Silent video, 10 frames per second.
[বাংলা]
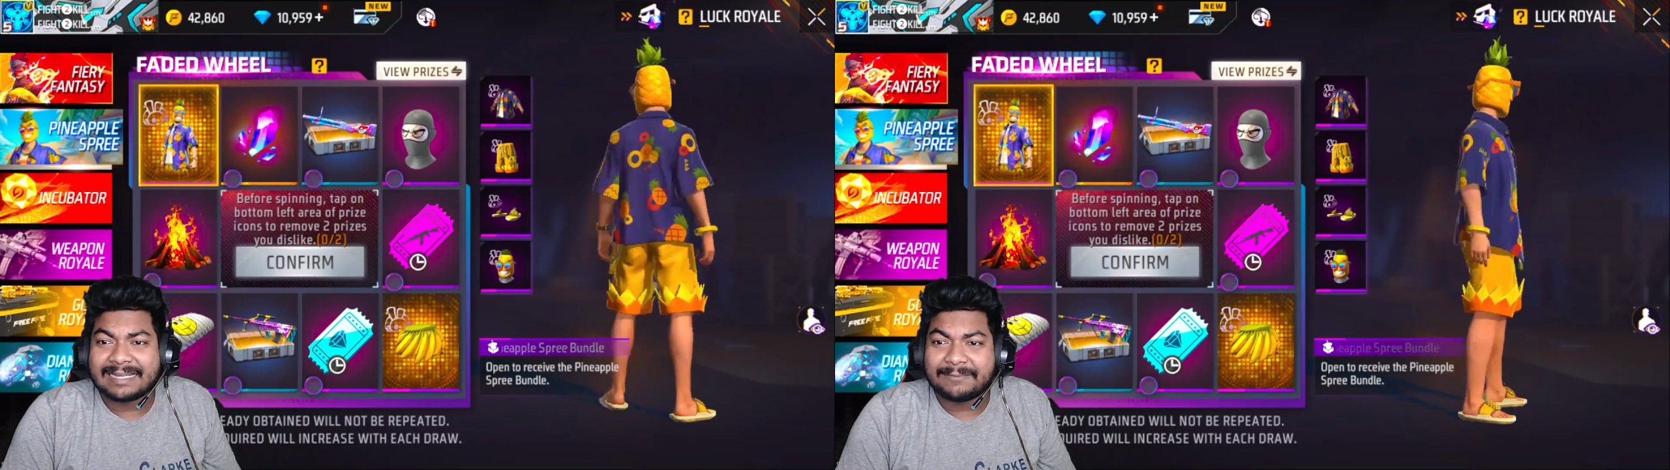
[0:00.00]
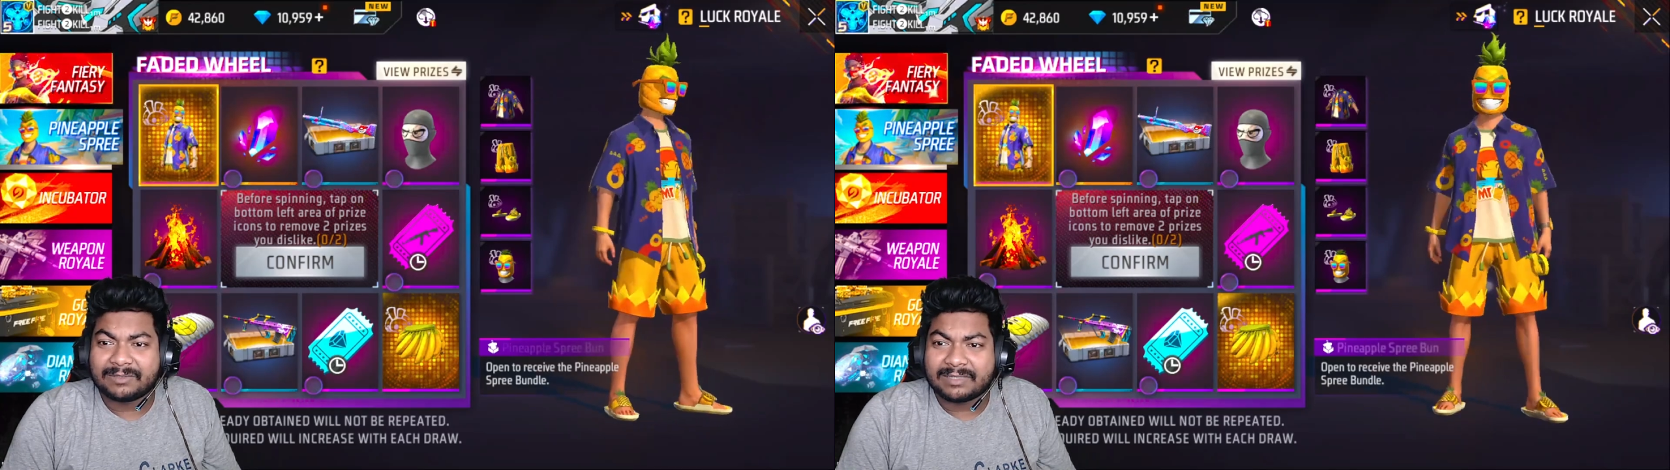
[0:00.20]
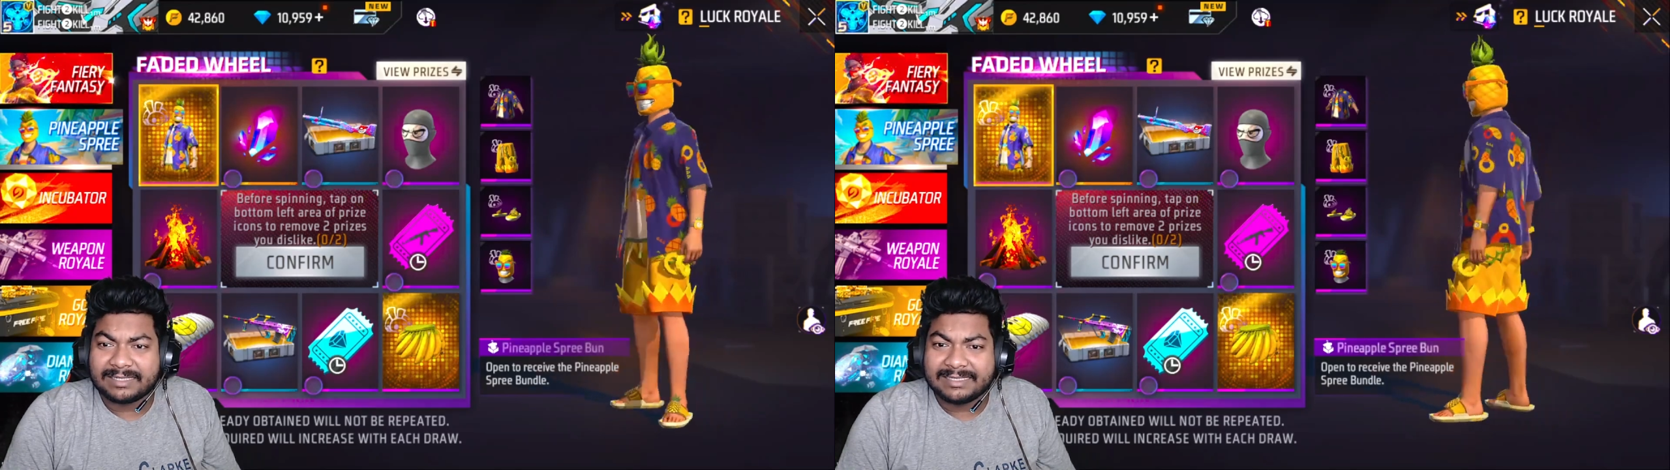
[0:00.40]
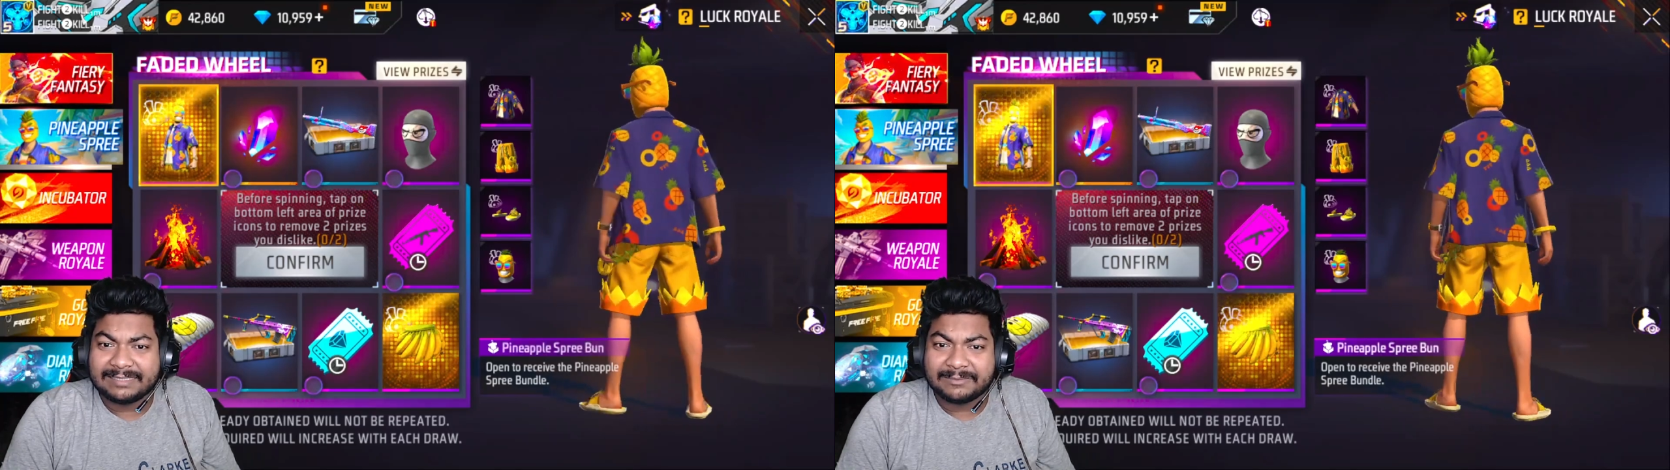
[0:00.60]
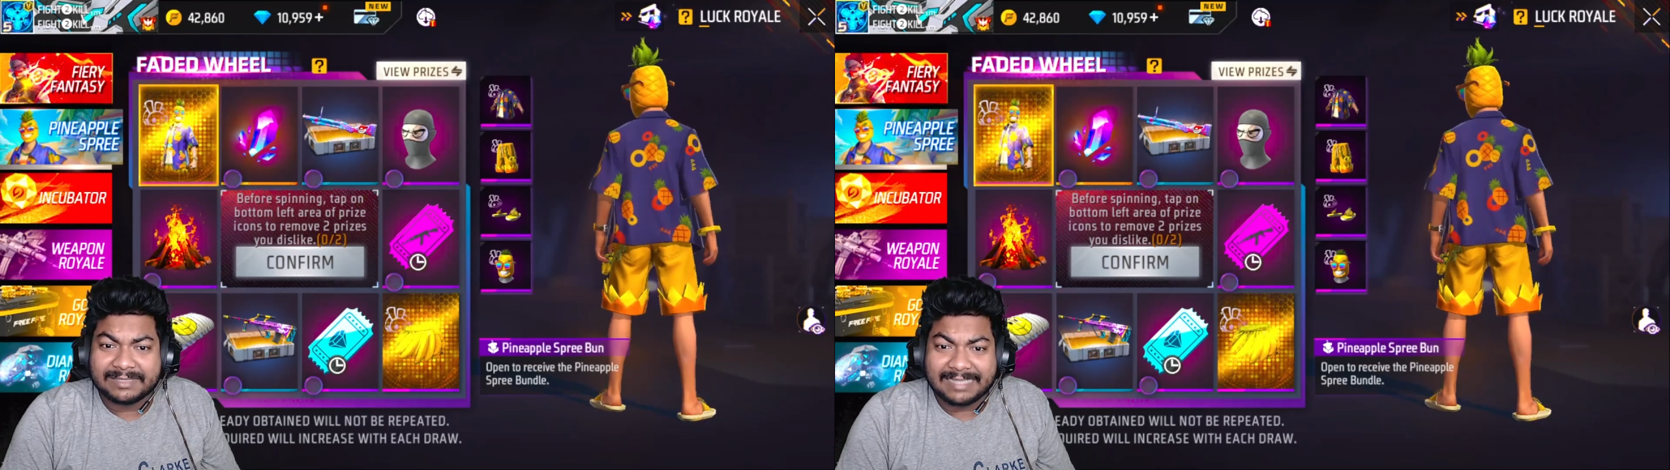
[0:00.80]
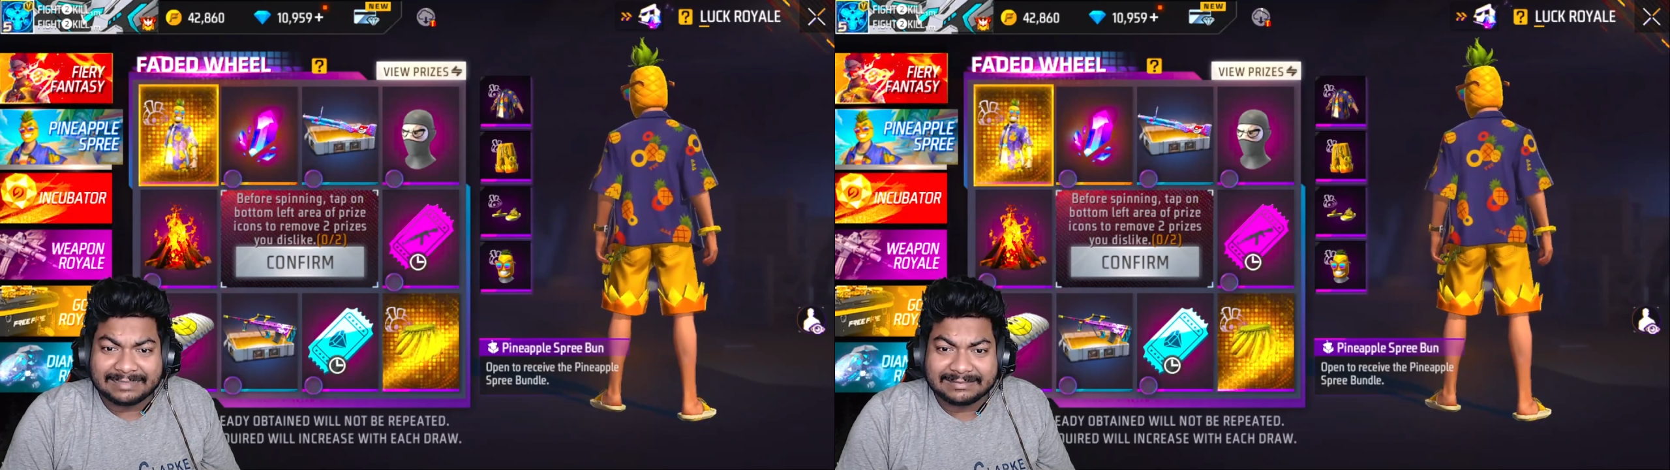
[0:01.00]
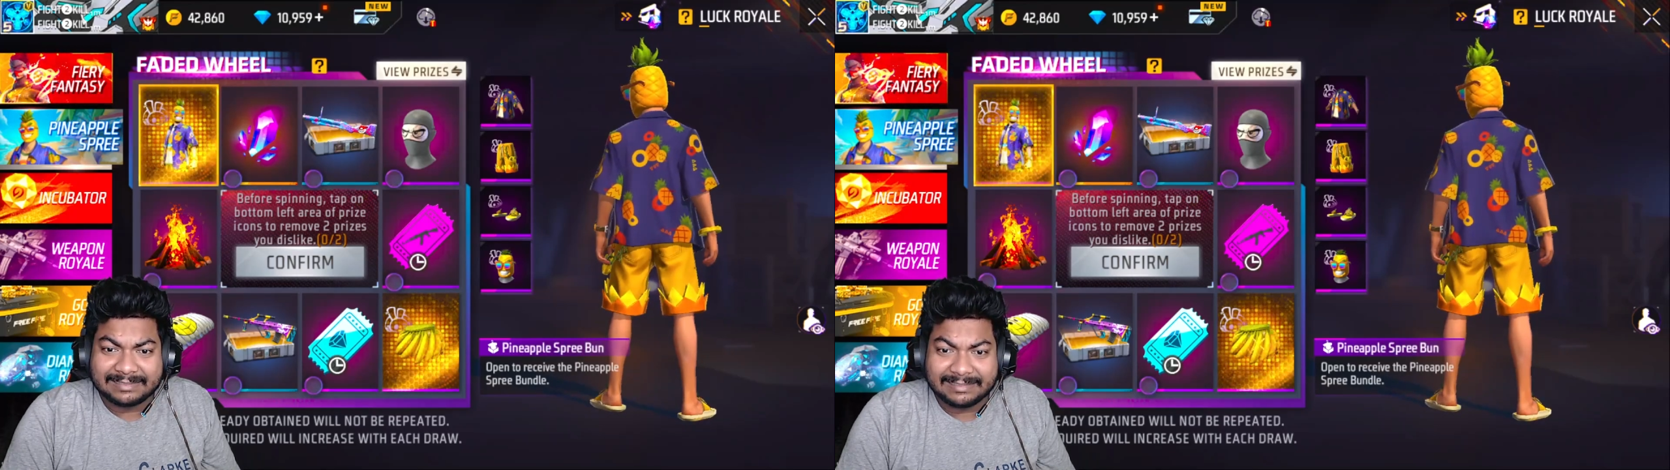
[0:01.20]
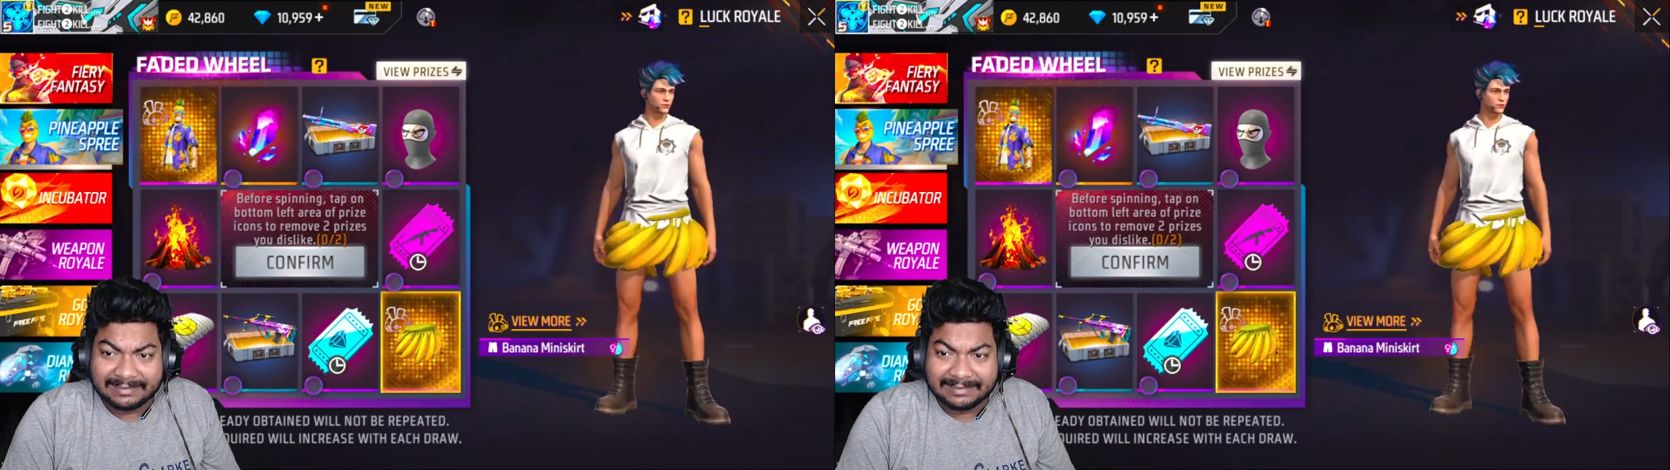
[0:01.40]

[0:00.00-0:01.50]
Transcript: ডায়মন্ড ইতিমধ্যে আছে